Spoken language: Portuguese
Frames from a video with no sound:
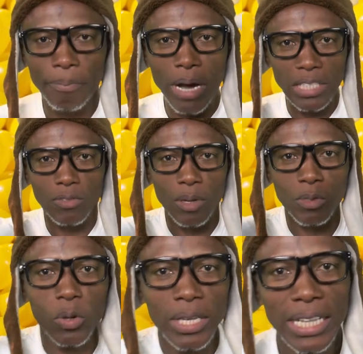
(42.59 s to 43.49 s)
Mas
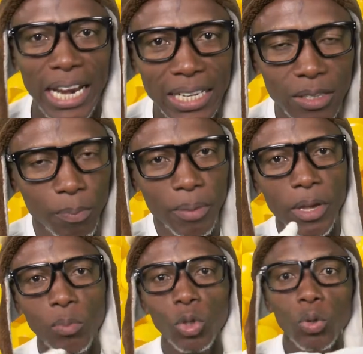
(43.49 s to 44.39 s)
vamos ao que interessa.
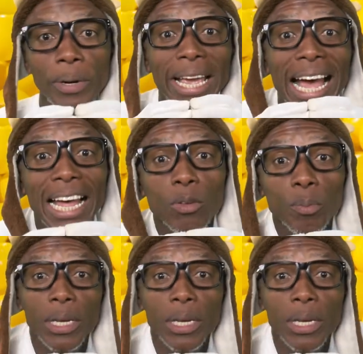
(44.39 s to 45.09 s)
Primeiro, muito obrigado